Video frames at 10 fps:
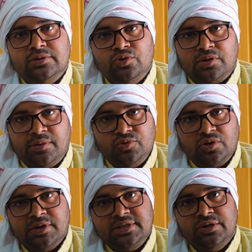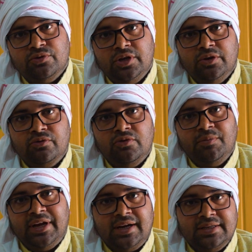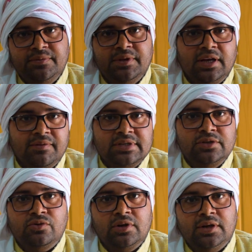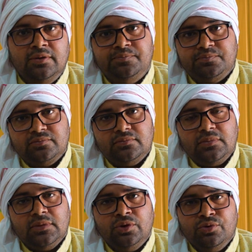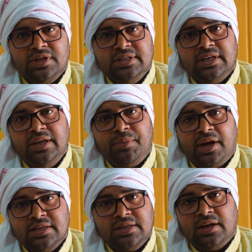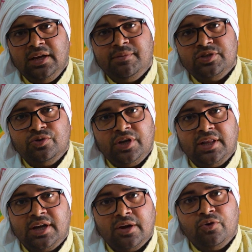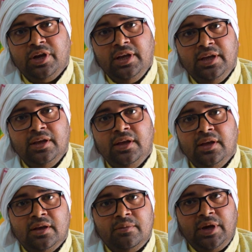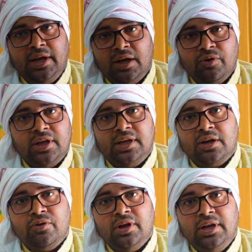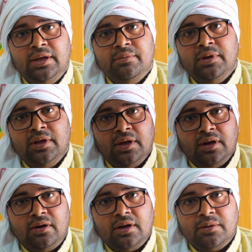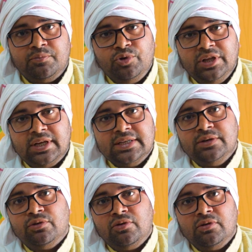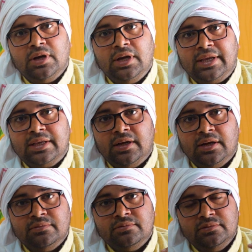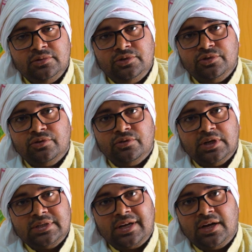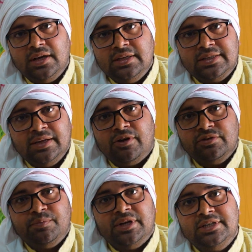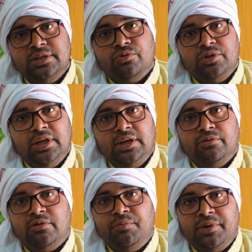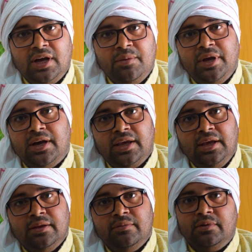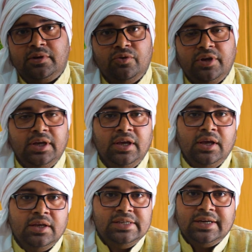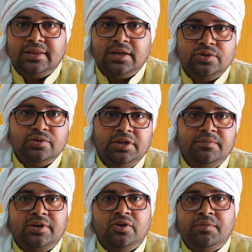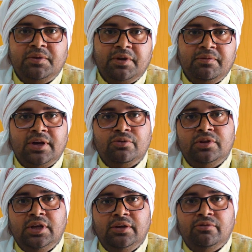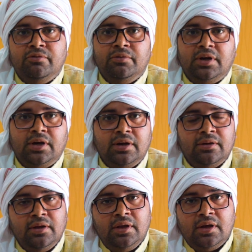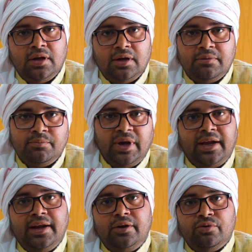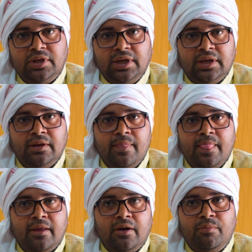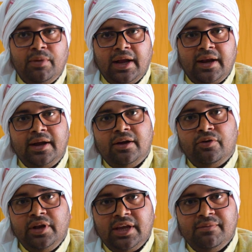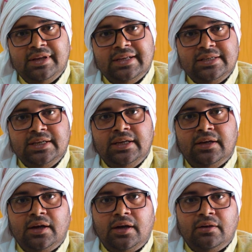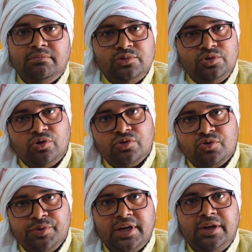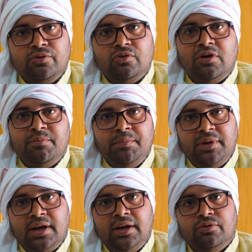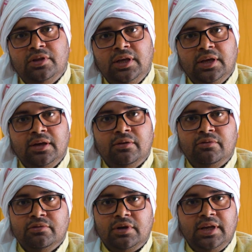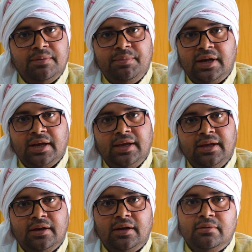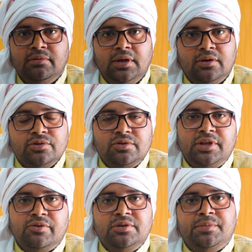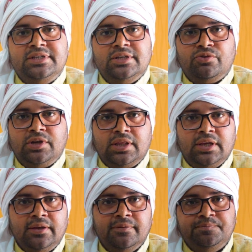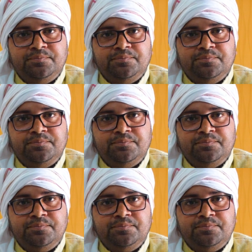जो कमज़ोर बच्चे होते हैं उनको हम एनआरसी वृंदावन से जोड़ना तो संस्था ये प्रयास कर रही है बच्चों के अधिकारों के लिए महिलाओं के अधिकारों के लिए और पूरी तरह से वो लोग जो सरकारी सेवाओं से वंचित होते हैं वहाँ यहाँ पे आके क्योंकि ज़्यादातर जो ईट भट्टों पर परिवार होते हैं वो माइग्रेंट होते हैं और माइग्रेंट होने की वजह से जो सुविधाएं उनको वहाँ पे मिल रही होती हैं वो यहाँ पे आके वो सुविधाओं से वंचित हो जाते हैं